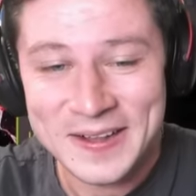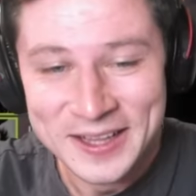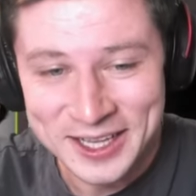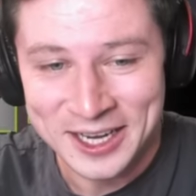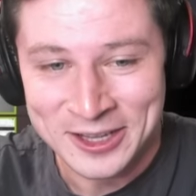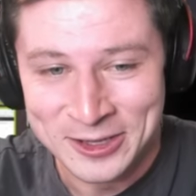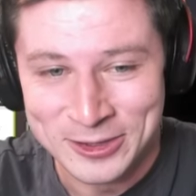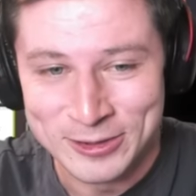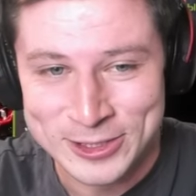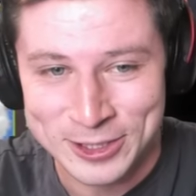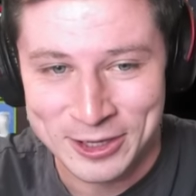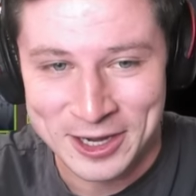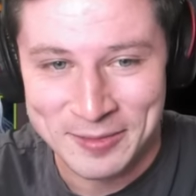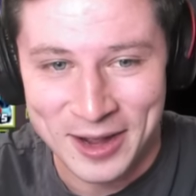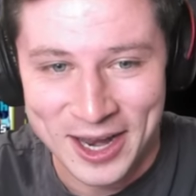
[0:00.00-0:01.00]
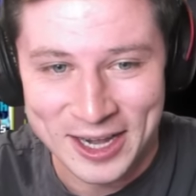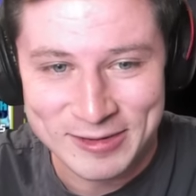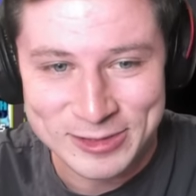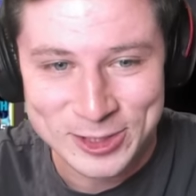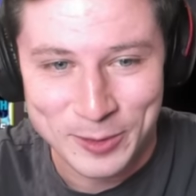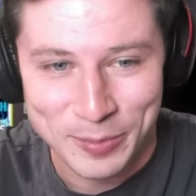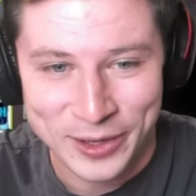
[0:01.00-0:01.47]
Так, ну тут все нормально,
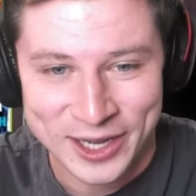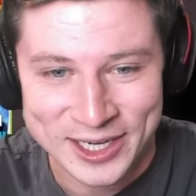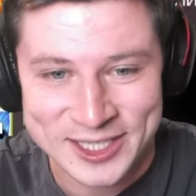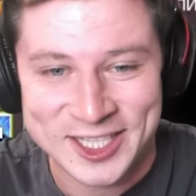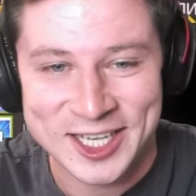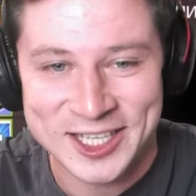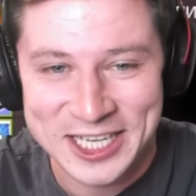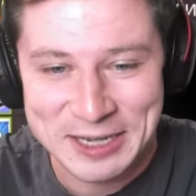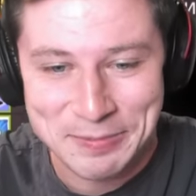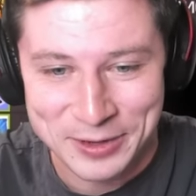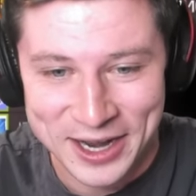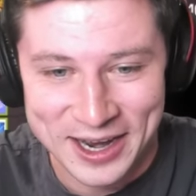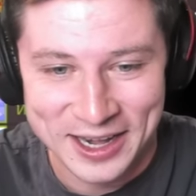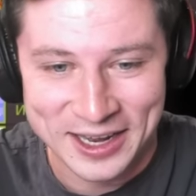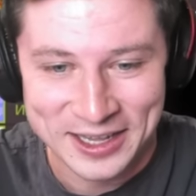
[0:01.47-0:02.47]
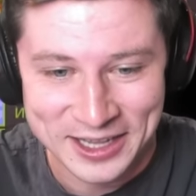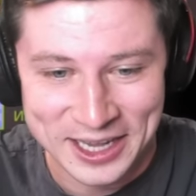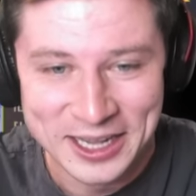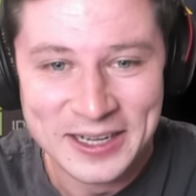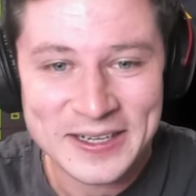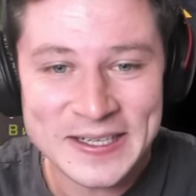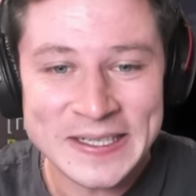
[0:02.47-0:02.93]
все по красоте, правильно,
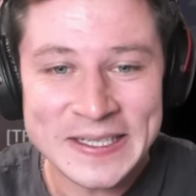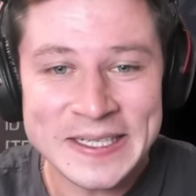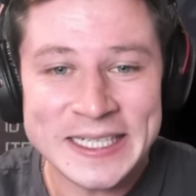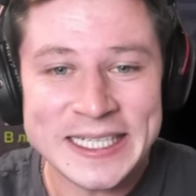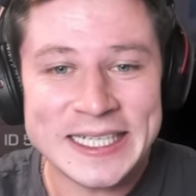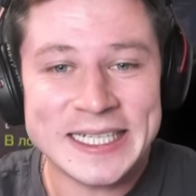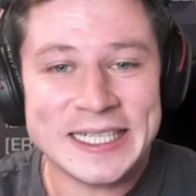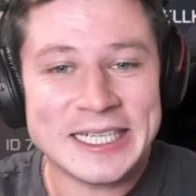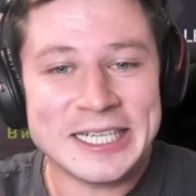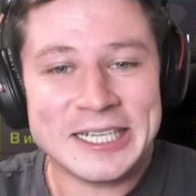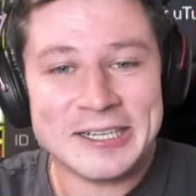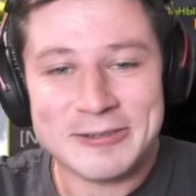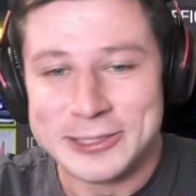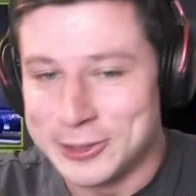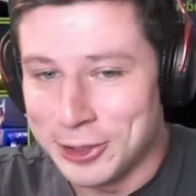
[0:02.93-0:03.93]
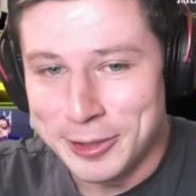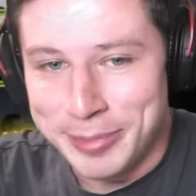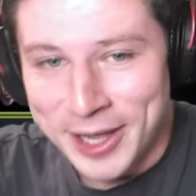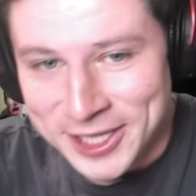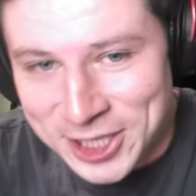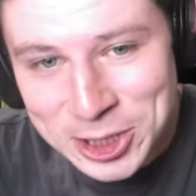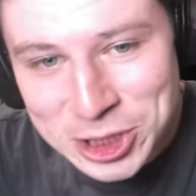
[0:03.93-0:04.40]
да? Все,
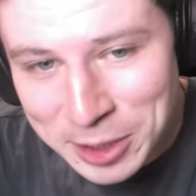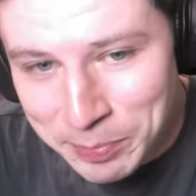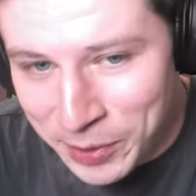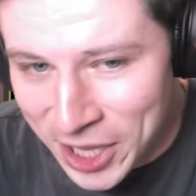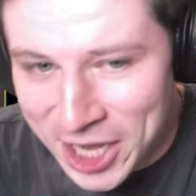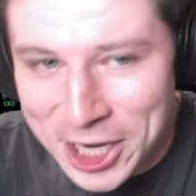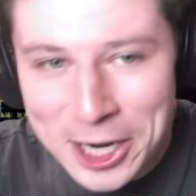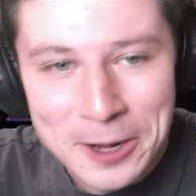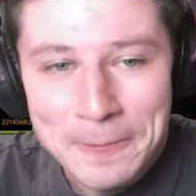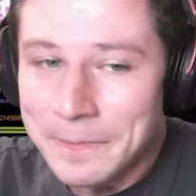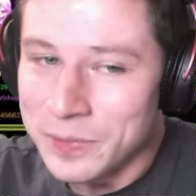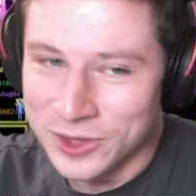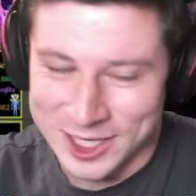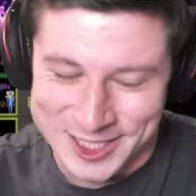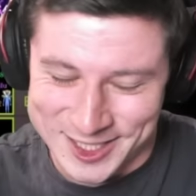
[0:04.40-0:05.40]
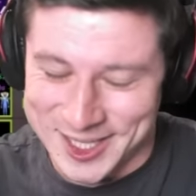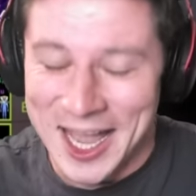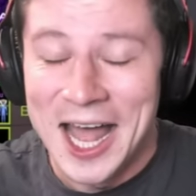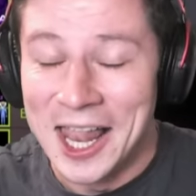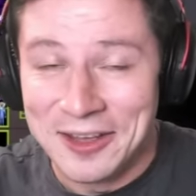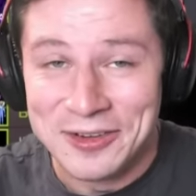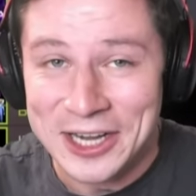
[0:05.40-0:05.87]
ребята, теперь
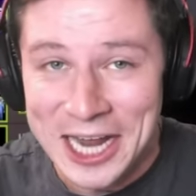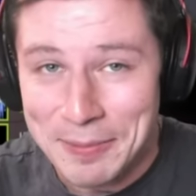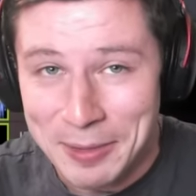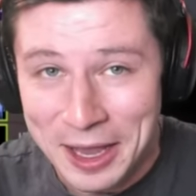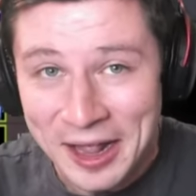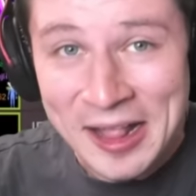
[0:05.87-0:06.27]
настало время